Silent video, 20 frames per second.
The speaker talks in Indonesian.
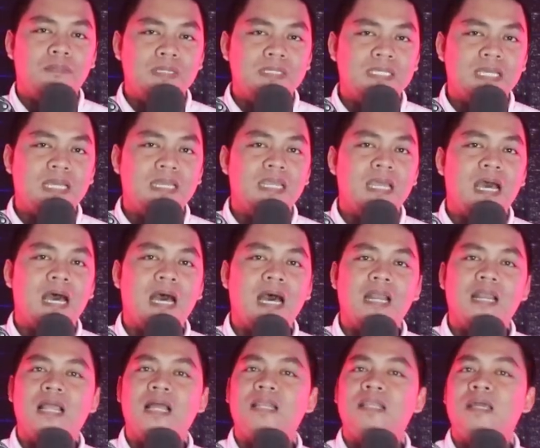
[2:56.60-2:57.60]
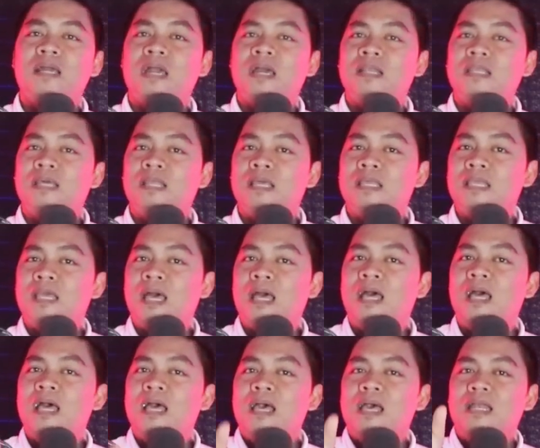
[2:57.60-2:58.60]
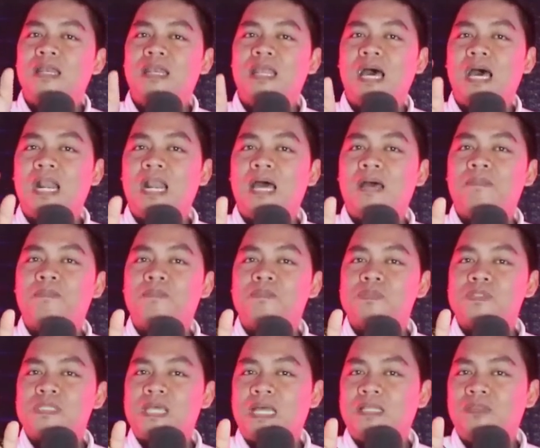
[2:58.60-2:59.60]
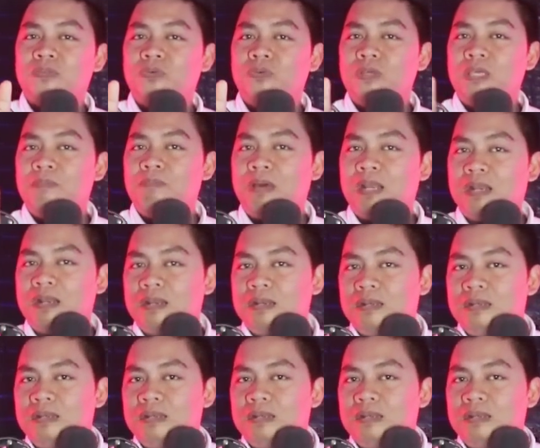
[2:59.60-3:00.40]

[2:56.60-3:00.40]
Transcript: menjadi halal dengan dirinya dalam satu iman